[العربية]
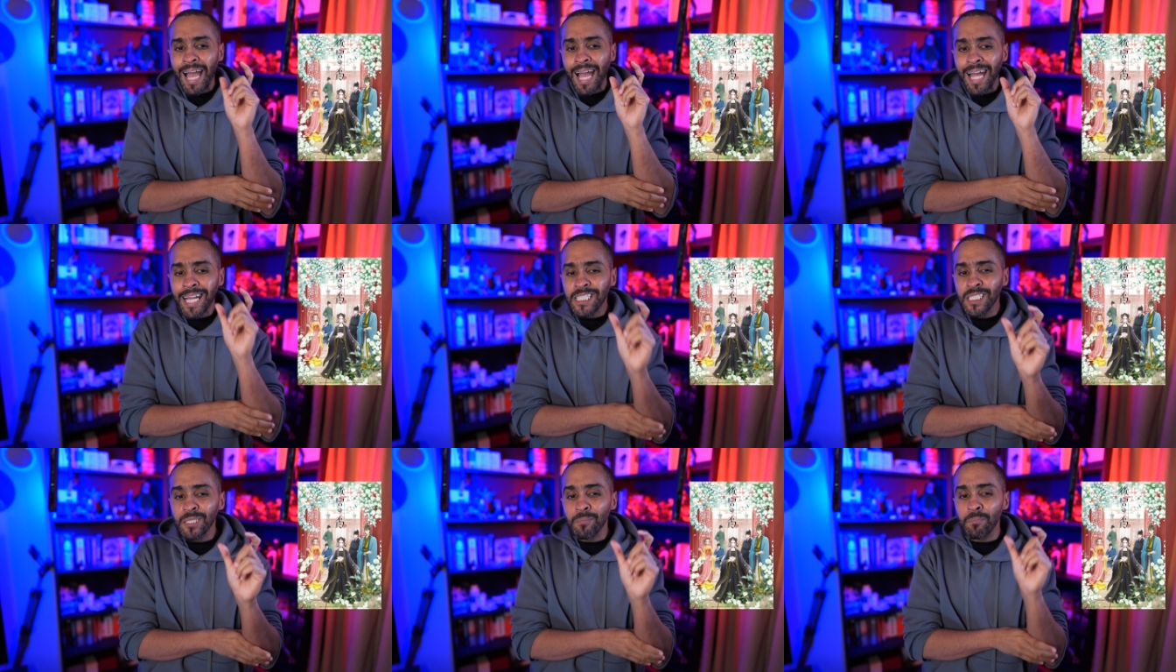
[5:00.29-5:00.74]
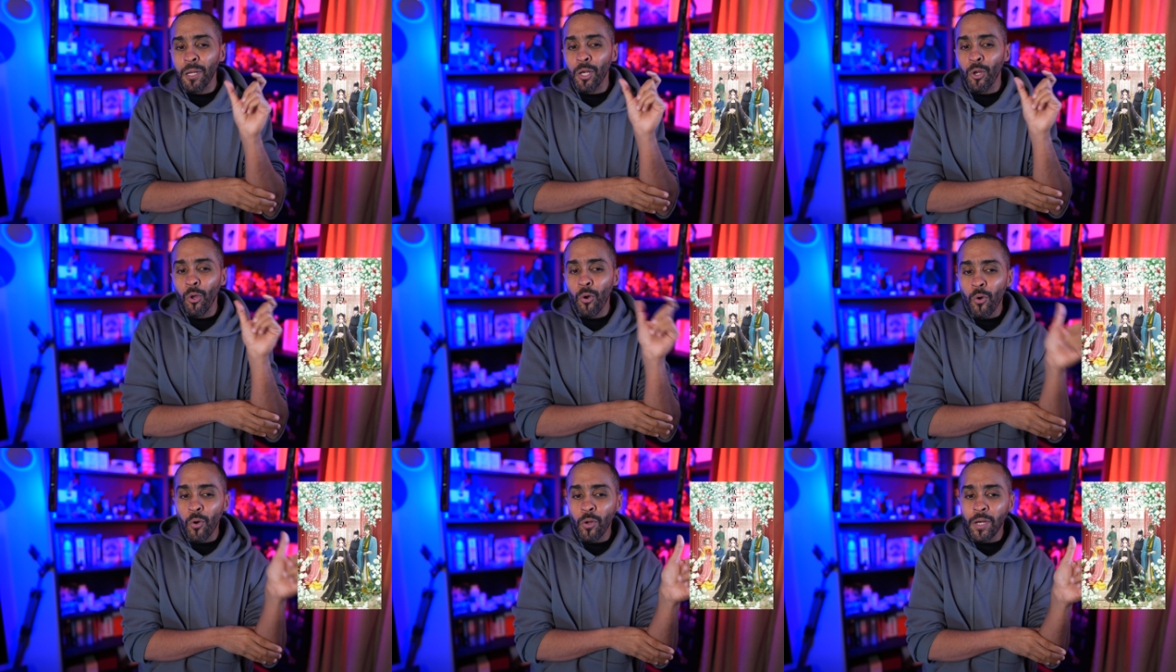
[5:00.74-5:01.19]
أجمل
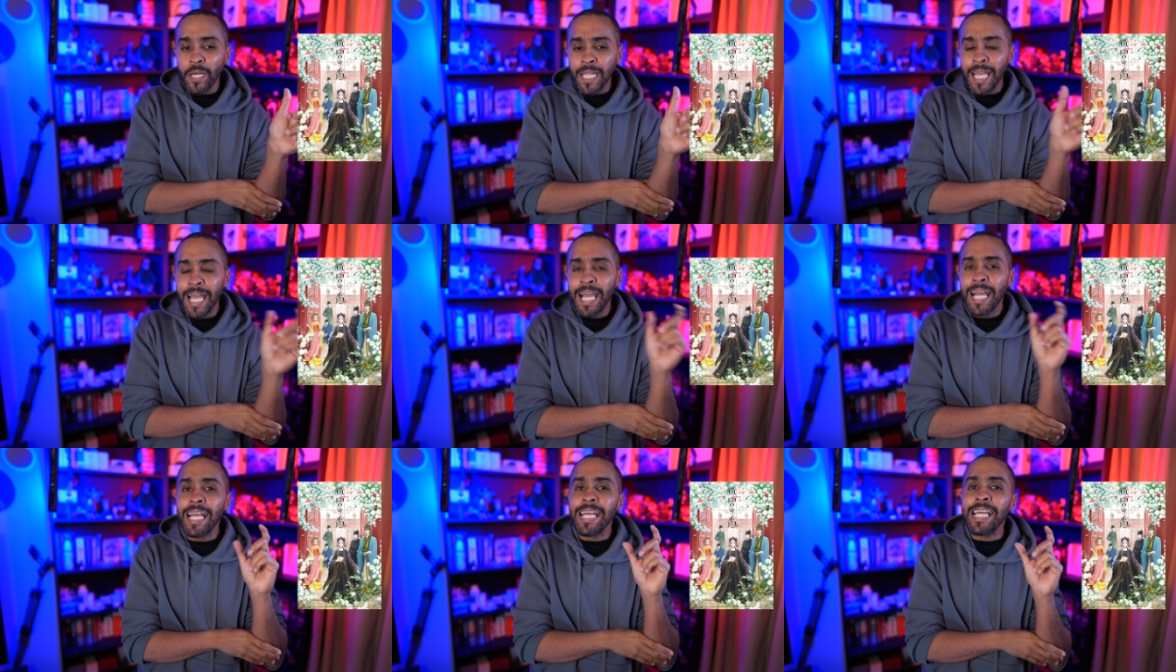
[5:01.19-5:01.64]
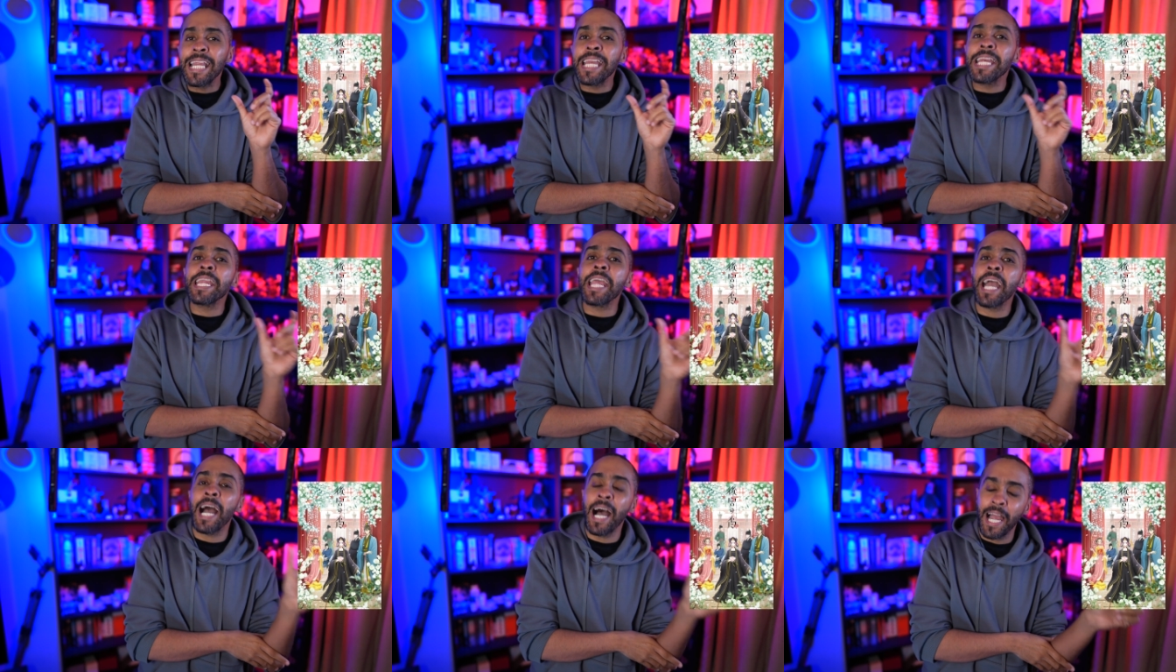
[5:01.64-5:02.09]
أغنية
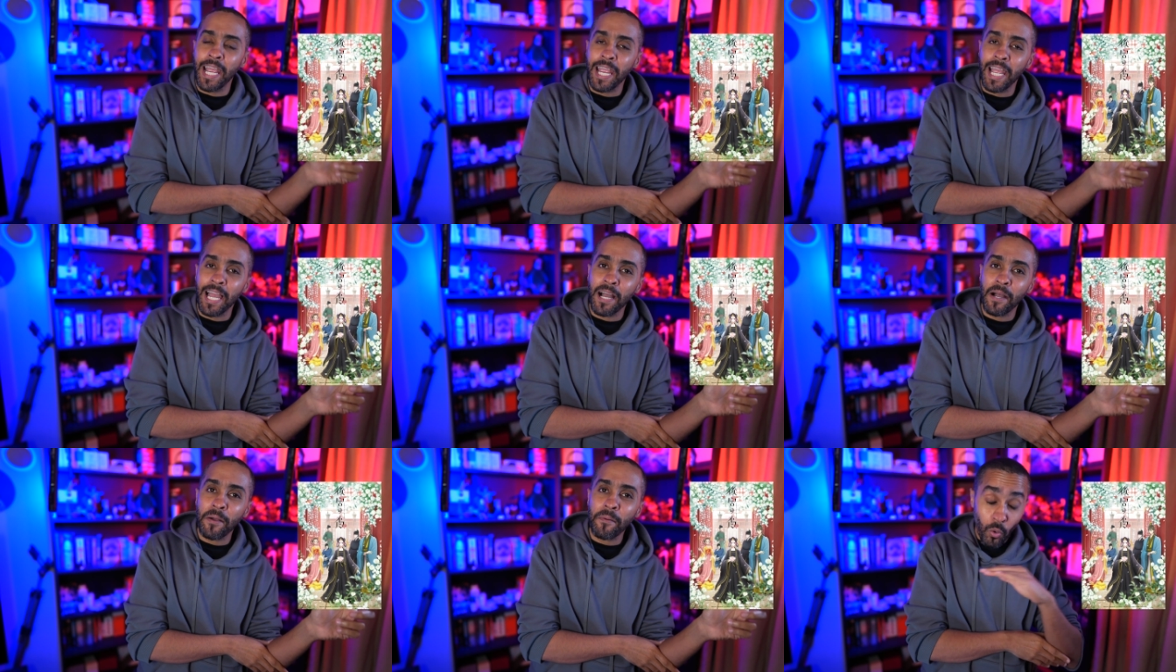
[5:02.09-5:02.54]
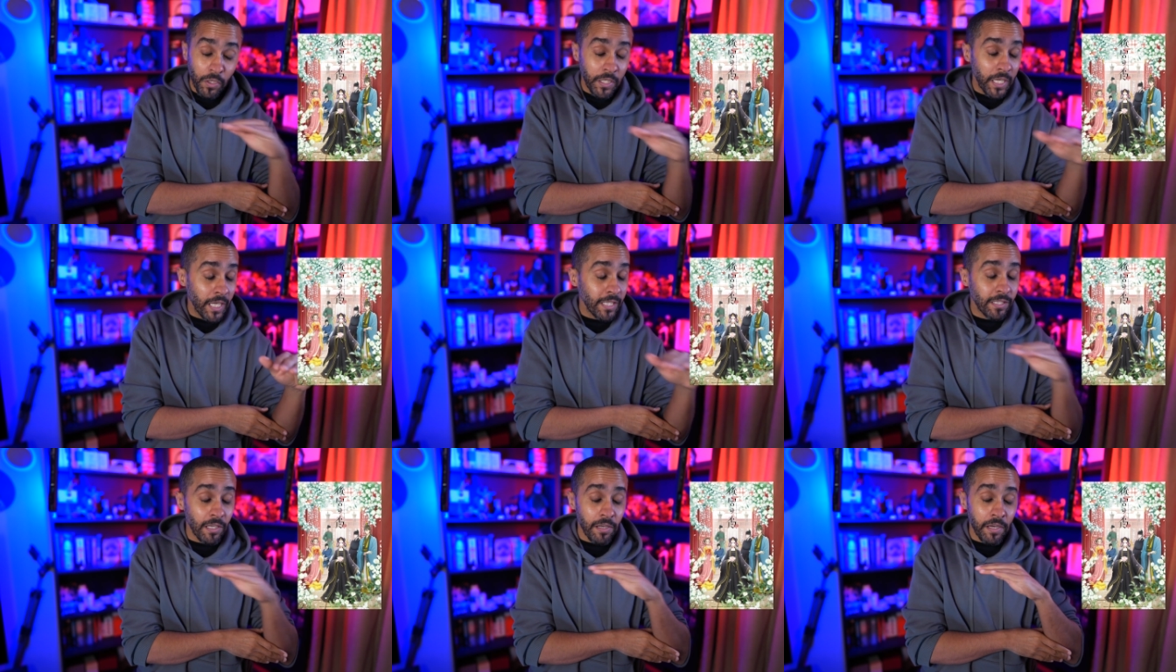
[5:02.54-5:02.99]
للنهاية
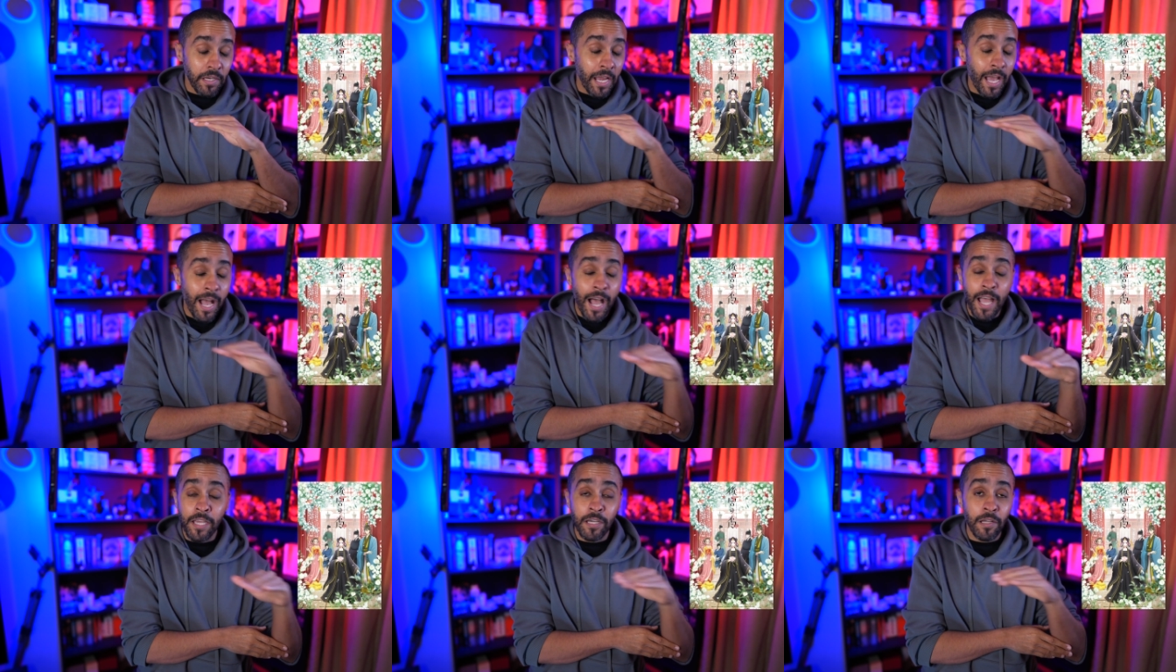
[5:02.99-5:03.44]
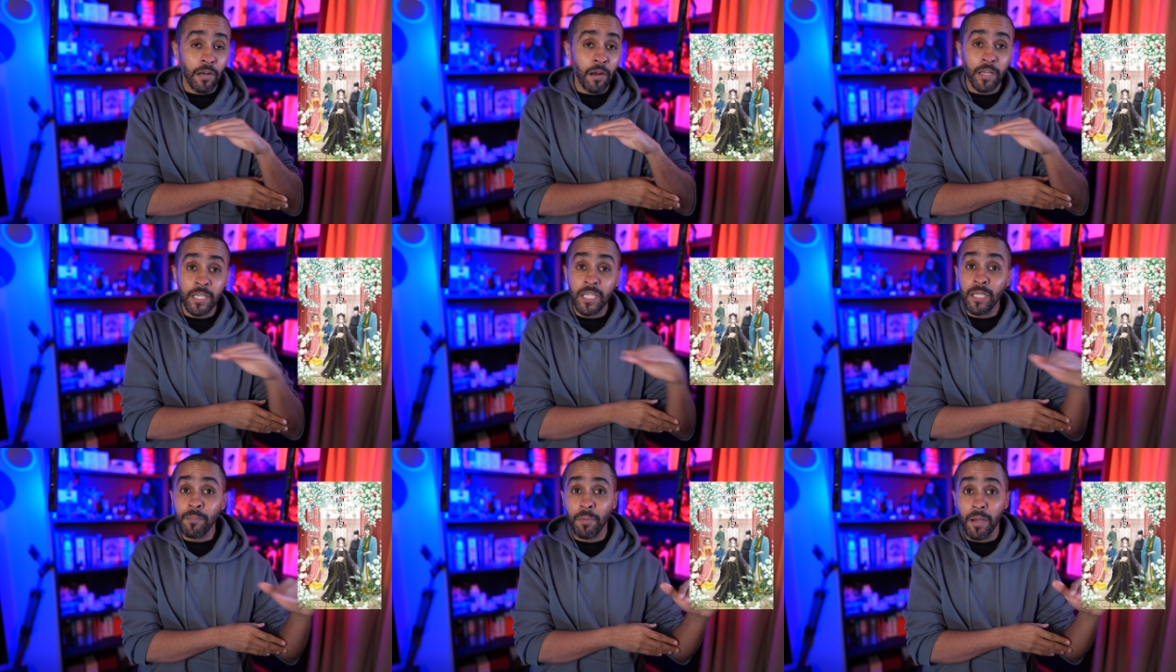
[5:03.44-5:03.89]
أغنية النهاية
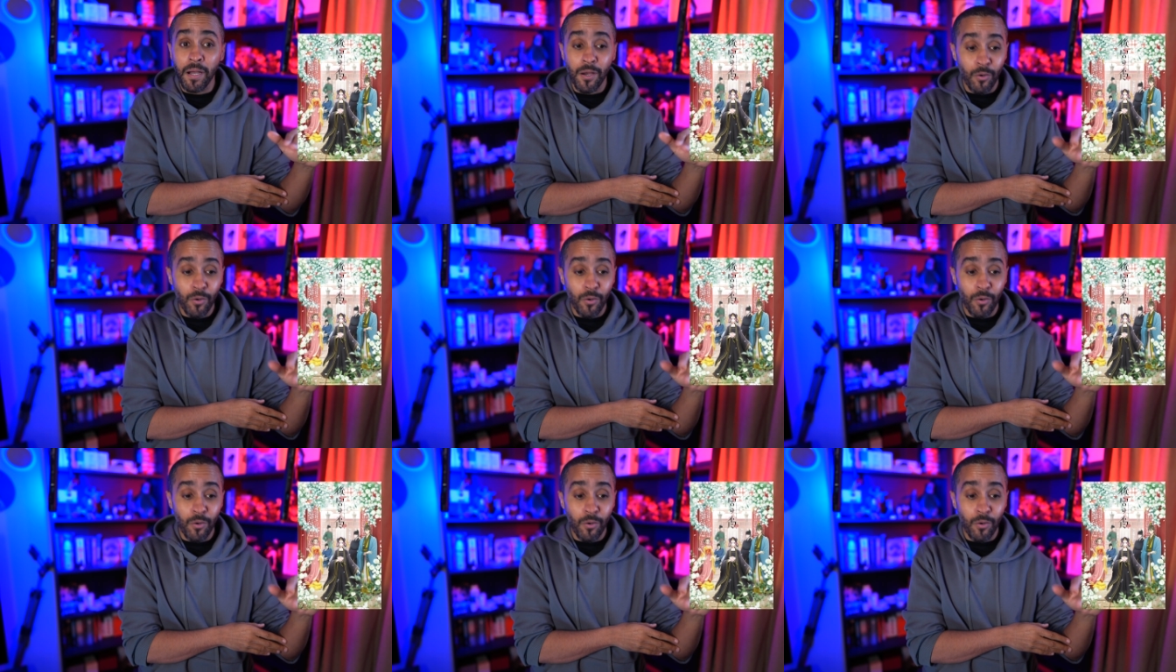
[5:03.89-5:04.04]
رهيبة